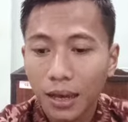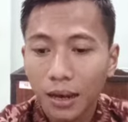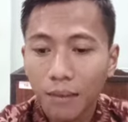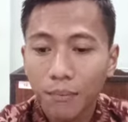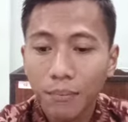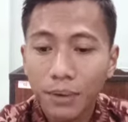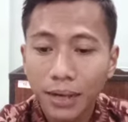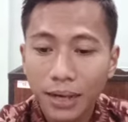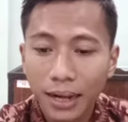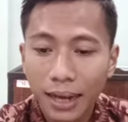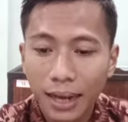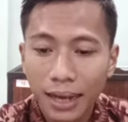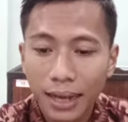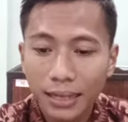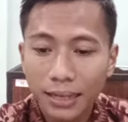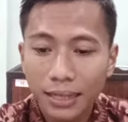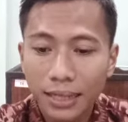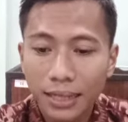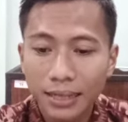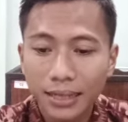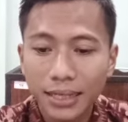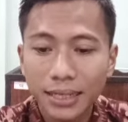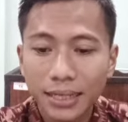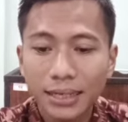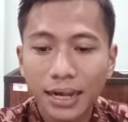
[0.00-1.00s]

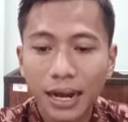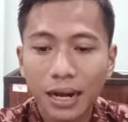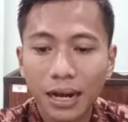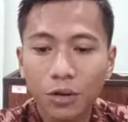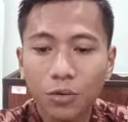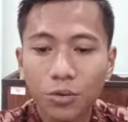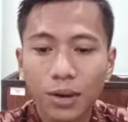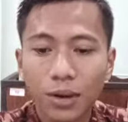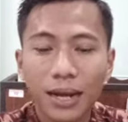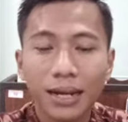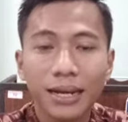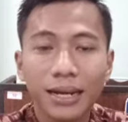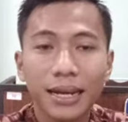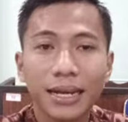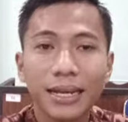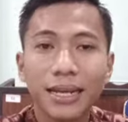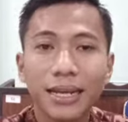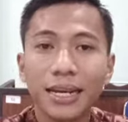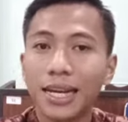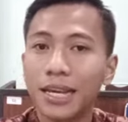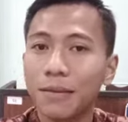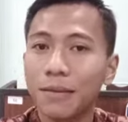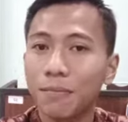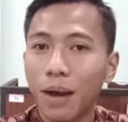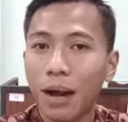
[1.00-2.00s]
Berat tidak kurang dari
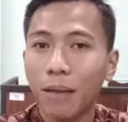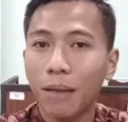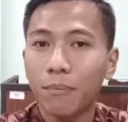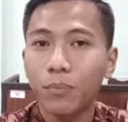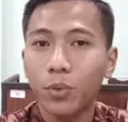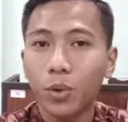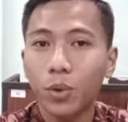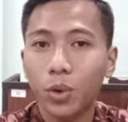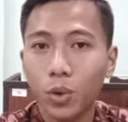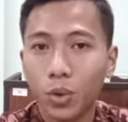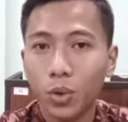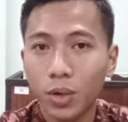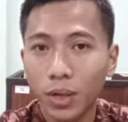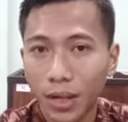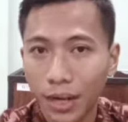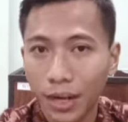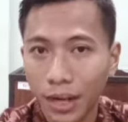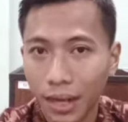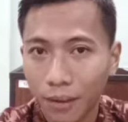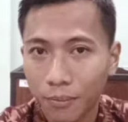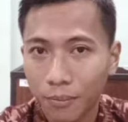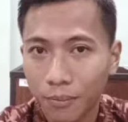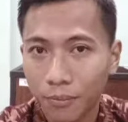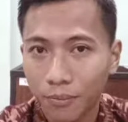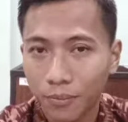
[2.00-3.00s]
50
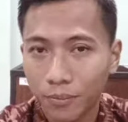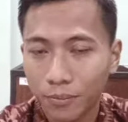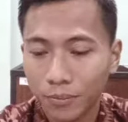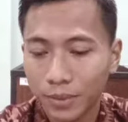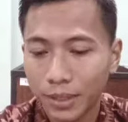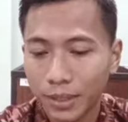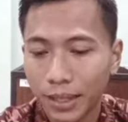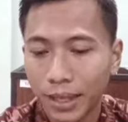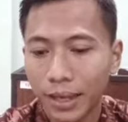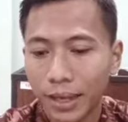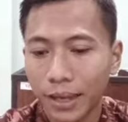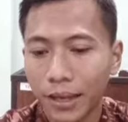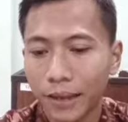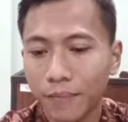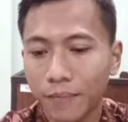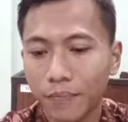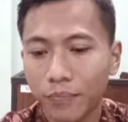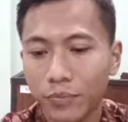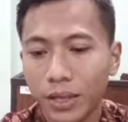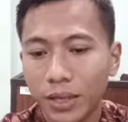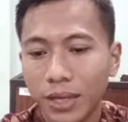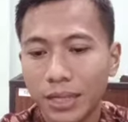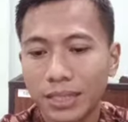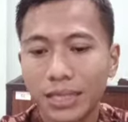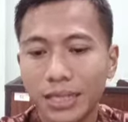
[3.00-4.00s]
gram ya.
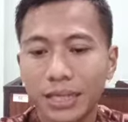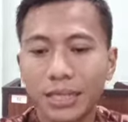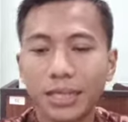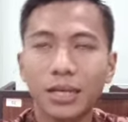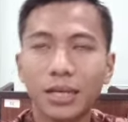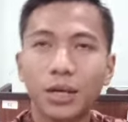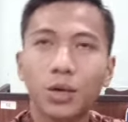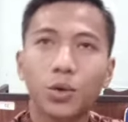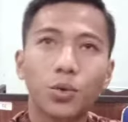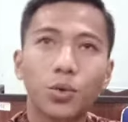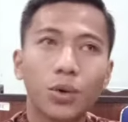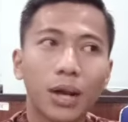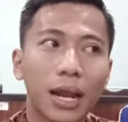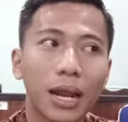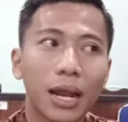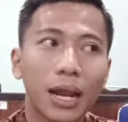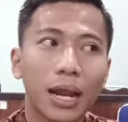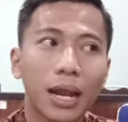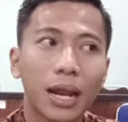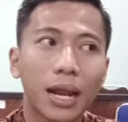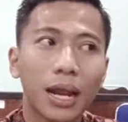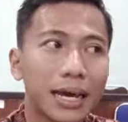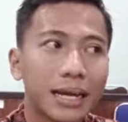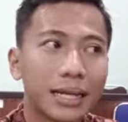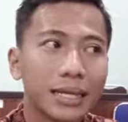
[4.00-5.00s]
Jadi
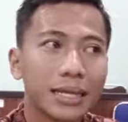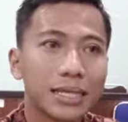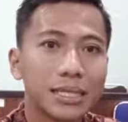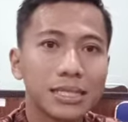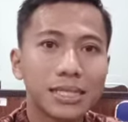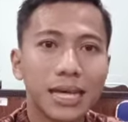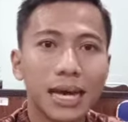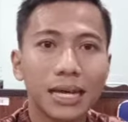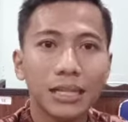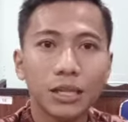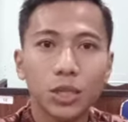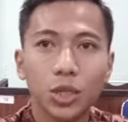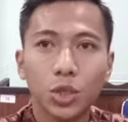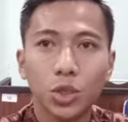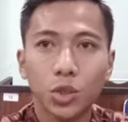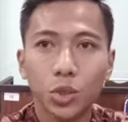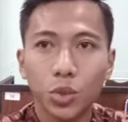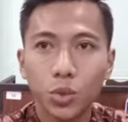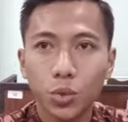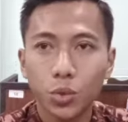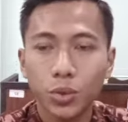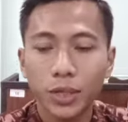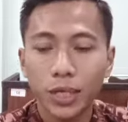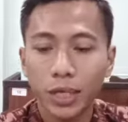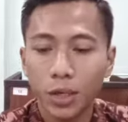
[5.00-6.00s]
kurang dari 1
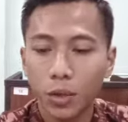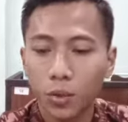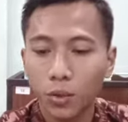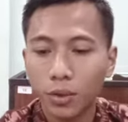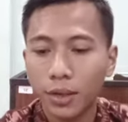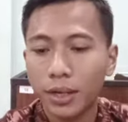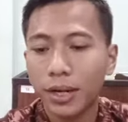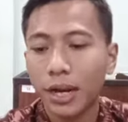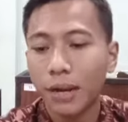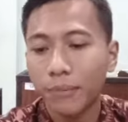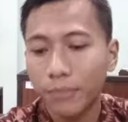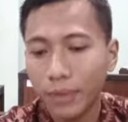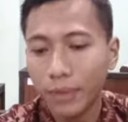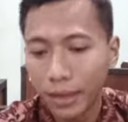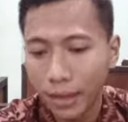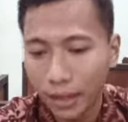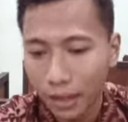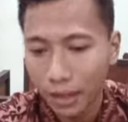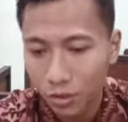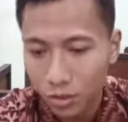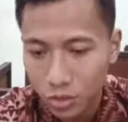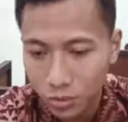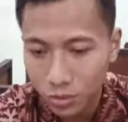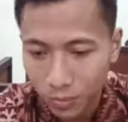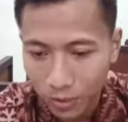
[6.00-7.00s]
kilogram ya
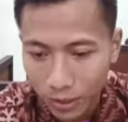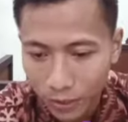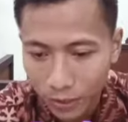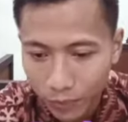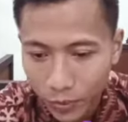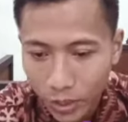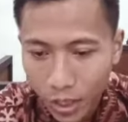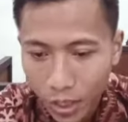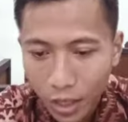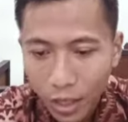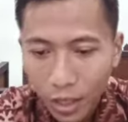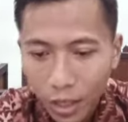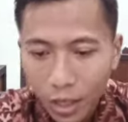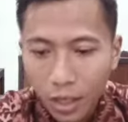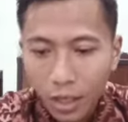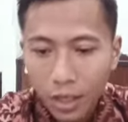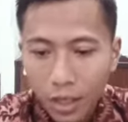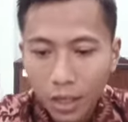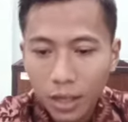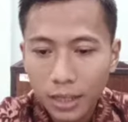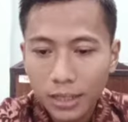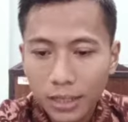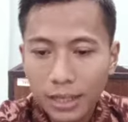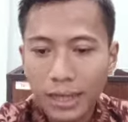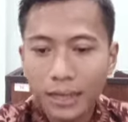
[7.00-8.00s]
anak-anakku semuanya.
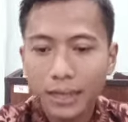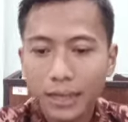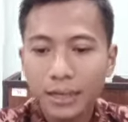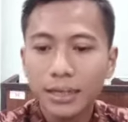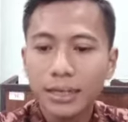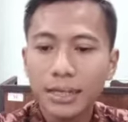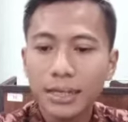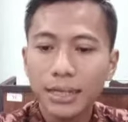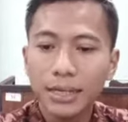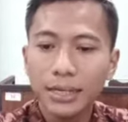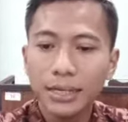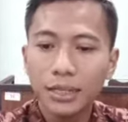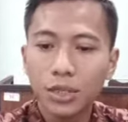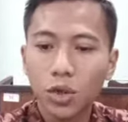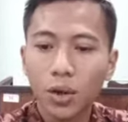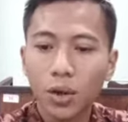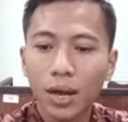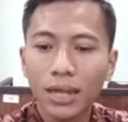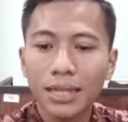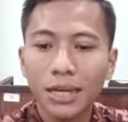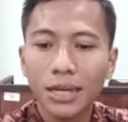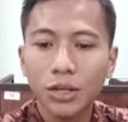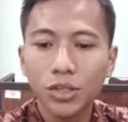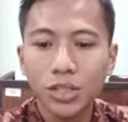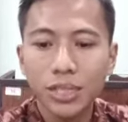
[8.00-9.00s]
Dan e,
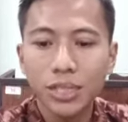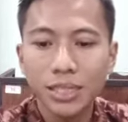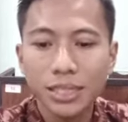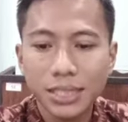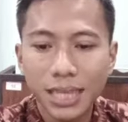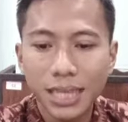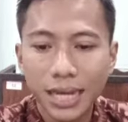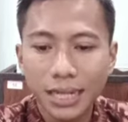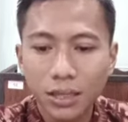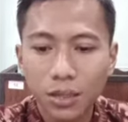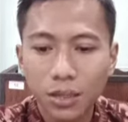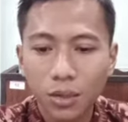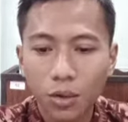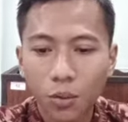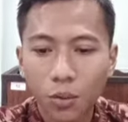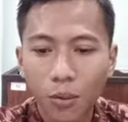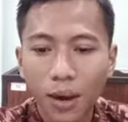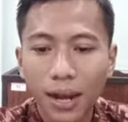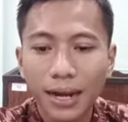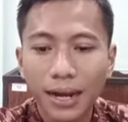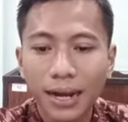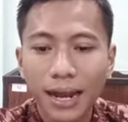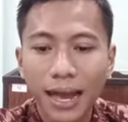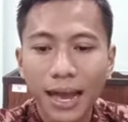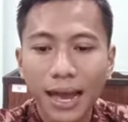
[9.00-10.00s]
tongkat harus dicat
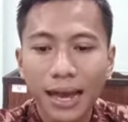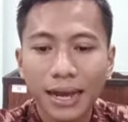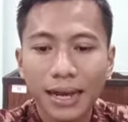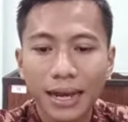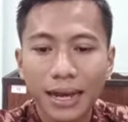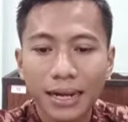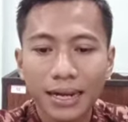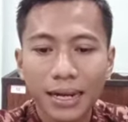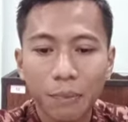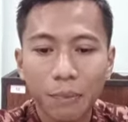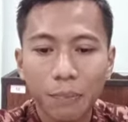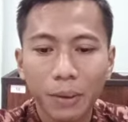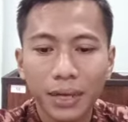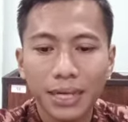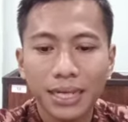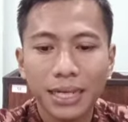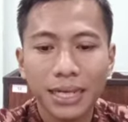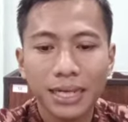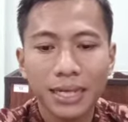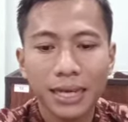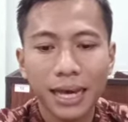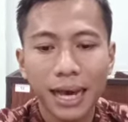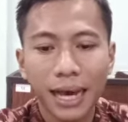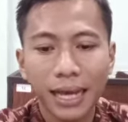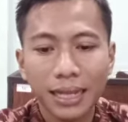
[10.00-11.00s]
warna agar dapat
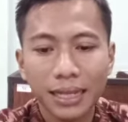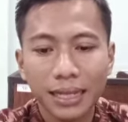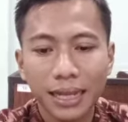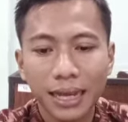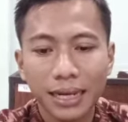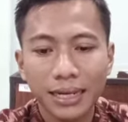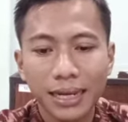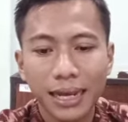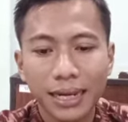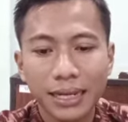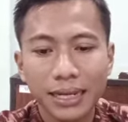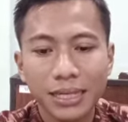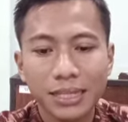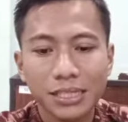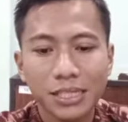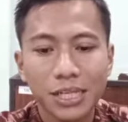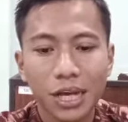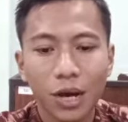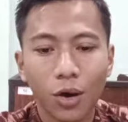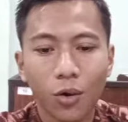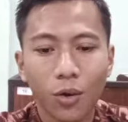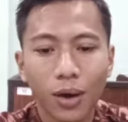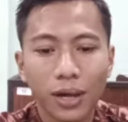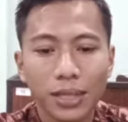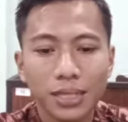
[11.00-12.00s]
dilihat dari
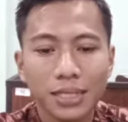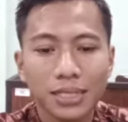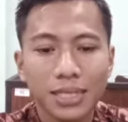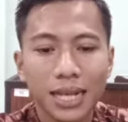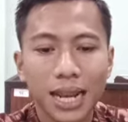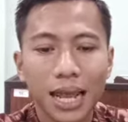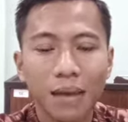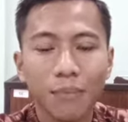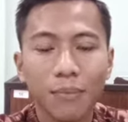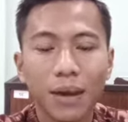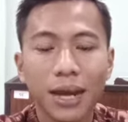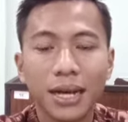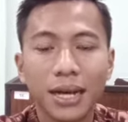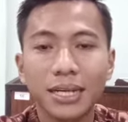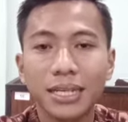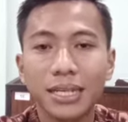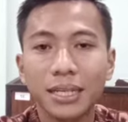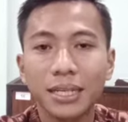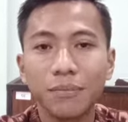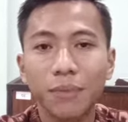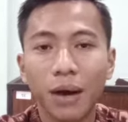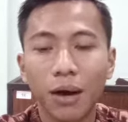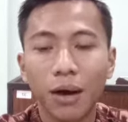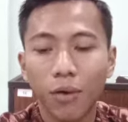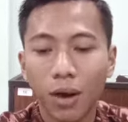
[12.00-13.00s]
kejauhan selama
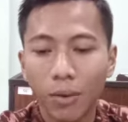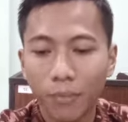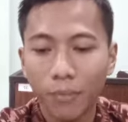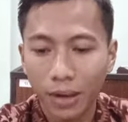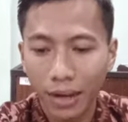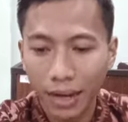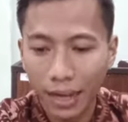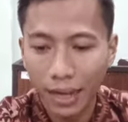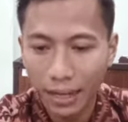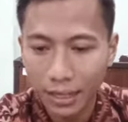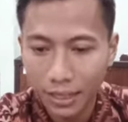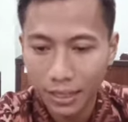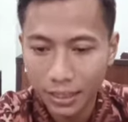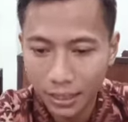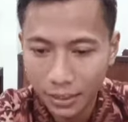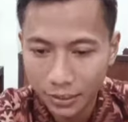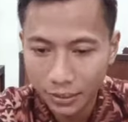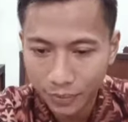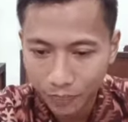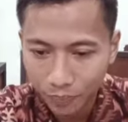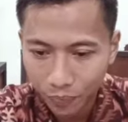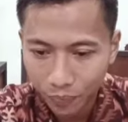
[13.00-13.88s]
dibawa berlari.